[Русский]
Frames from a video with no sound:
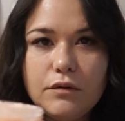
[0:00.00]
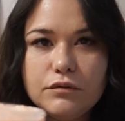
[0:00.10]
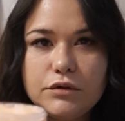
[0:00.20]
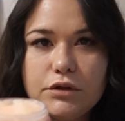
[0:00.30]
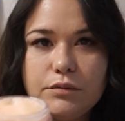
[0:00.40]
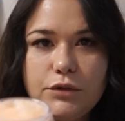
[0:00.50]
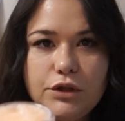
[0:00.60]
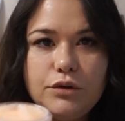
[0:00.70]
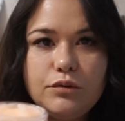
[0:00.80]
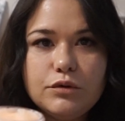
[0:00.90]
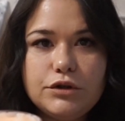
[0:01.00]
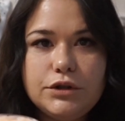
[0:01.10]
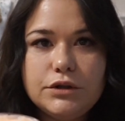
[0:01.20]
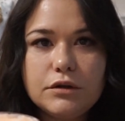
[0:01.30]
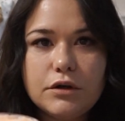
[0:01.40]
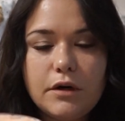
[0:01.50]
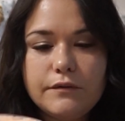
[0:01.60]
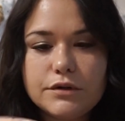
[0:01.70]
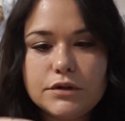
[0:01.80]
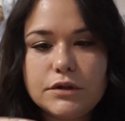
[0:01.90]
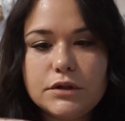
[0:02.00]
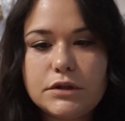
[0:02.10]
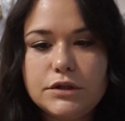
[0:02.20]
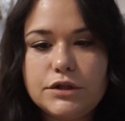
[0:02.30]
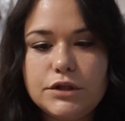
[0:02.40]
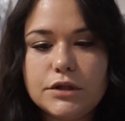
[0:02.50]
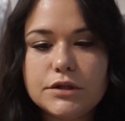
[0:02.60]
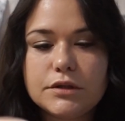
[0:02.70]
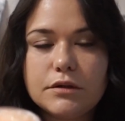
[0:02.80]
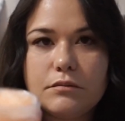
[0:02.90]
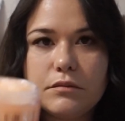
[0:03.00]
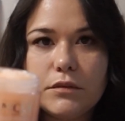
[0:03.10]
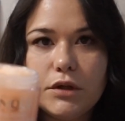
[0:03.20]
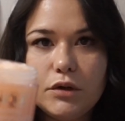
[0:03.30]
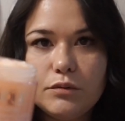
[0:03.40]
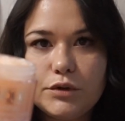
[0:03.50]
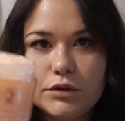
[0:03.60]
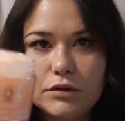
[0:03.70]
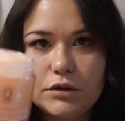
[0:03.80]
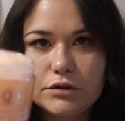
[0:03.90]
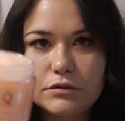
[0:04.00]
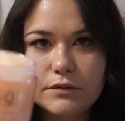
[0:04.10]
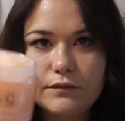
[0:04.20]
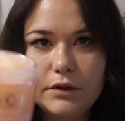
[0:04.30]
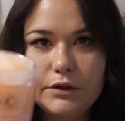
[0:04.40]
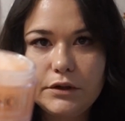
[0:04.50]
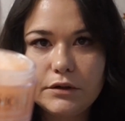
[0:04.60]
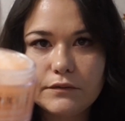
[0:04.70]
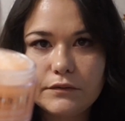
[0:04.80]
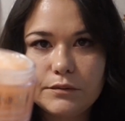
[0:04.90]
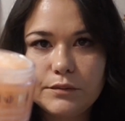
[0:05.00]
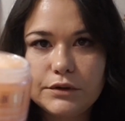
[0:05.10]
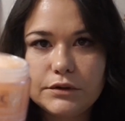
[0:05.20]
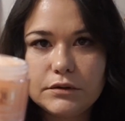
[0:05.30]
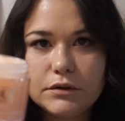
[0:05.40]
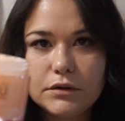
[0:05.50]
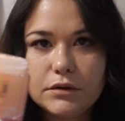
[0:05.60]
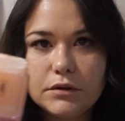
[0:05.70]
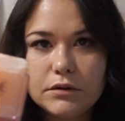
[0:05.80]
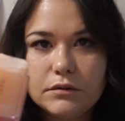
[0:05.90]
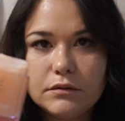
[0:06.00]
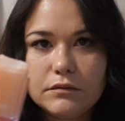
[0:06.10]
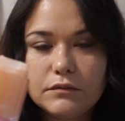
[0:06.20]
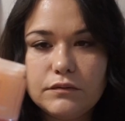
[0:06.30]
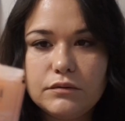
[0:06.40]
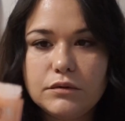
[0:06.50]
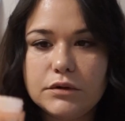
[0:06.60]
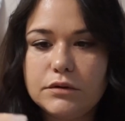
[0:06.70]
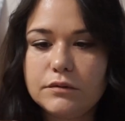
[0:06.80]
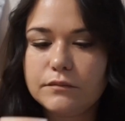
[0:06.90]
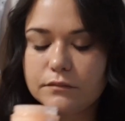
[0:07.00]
вот это мне не очень нравится, если честно. Вообще-то должно зафольгировано быть. Вот.